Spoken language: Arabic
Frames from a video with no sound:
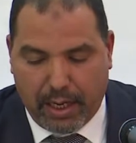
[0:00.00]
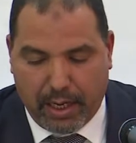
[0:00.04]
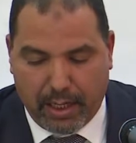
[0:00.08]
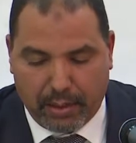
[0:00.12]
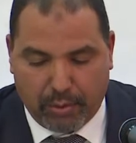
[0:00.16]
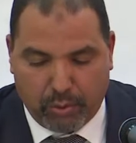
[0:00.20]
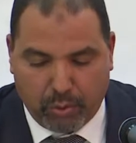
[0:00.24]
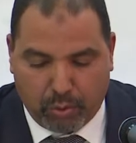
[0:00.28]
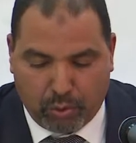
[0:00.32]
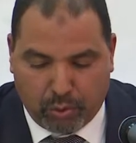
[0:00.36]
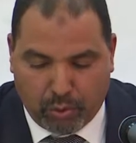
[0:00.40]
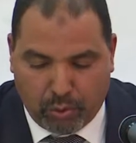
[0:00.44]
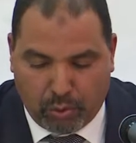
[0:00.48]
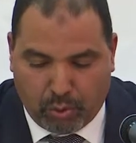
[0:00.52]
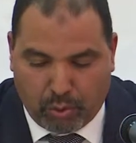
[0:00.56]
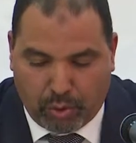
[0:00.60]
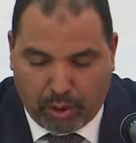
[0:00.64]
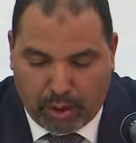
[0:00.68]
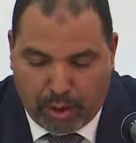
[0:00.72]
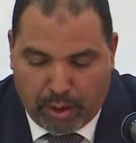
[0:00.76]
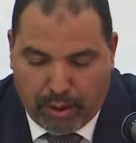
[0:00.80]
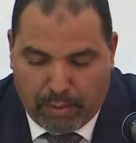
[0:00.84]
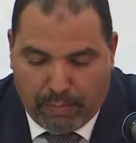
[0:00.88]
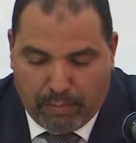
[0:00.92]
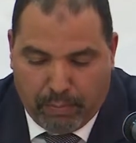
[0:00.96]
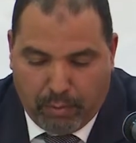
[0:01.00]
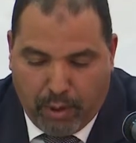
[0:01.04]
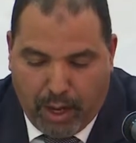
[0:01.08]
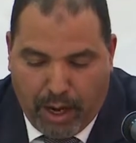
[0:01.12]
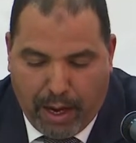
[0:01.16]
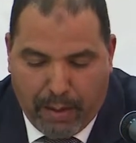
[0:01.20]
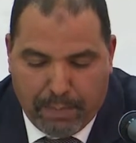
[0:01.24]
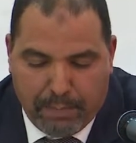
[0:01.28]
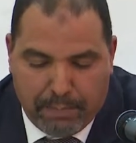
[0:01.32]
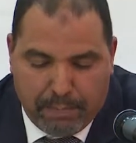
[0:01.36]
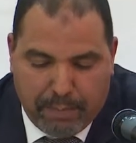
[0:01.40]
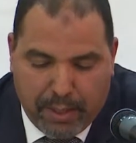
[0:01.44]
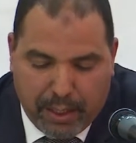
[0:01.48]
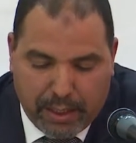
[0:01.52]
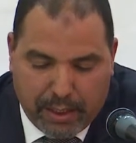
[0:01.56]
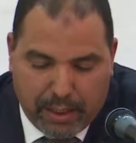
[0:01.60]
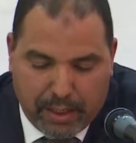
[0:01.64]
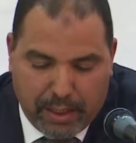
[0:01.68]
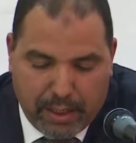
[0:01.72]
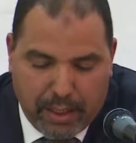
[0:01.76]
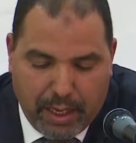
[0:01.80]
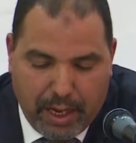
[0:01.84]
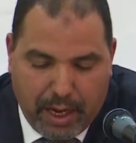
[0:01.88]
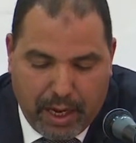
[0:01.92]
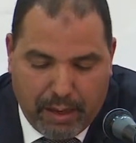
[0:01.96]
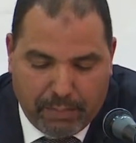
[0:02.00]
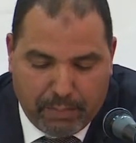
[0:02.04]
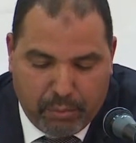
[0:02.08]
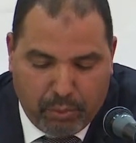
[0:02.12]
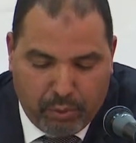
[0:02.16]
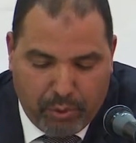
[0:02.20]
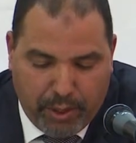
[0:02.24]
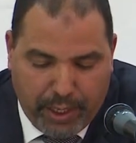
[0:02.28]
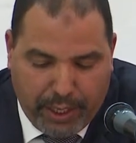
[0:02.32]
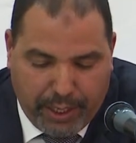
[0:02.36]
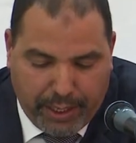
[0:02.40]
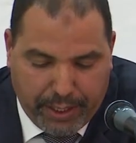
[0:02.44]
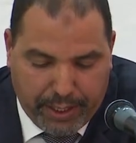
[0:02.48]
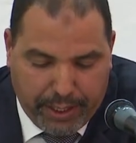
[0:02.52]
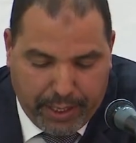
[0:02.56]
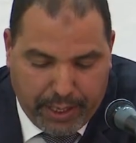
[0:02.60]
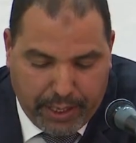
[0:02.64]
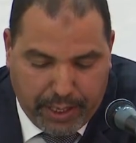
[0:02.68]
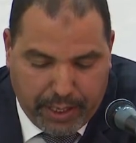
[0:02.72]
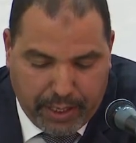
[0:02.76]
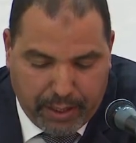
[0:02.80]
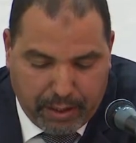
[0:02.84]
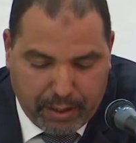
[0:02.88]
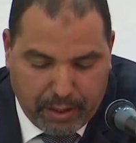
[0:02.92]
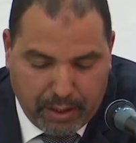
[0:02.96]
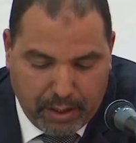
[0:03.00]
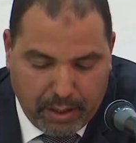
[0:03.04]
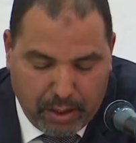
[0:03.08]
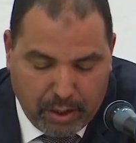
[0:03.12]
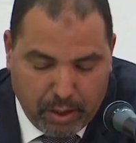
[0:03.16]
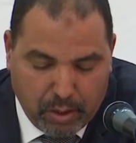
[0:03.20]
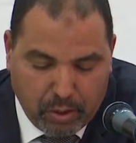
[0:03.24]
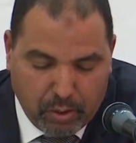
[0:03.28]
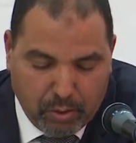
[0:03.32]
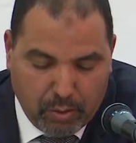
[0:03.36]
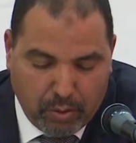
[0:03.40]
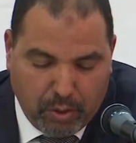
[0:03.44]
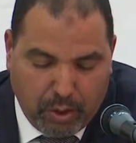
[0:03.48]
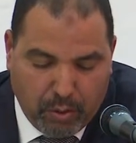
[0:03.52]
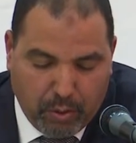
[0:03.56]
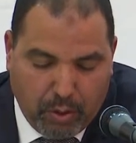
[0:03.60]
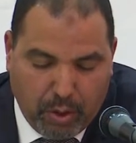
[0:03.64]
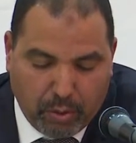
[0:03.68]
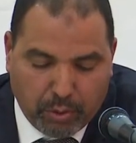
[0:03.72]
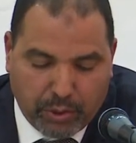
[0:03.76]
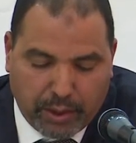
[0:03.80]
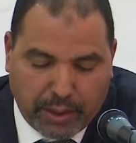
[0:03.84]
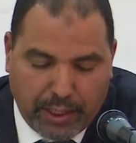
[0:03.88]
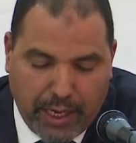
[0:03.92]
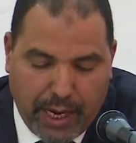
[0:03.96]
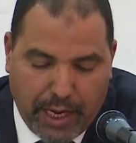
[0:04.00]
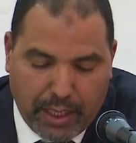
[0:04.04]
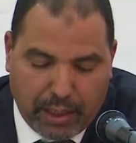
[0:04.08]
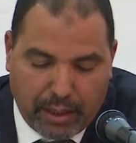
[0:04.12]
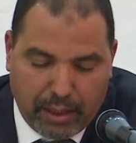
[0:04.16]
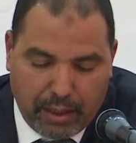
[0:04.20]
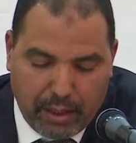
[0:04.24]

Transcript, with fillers: الدكتور محمد أبو يحيى وهو أستاذ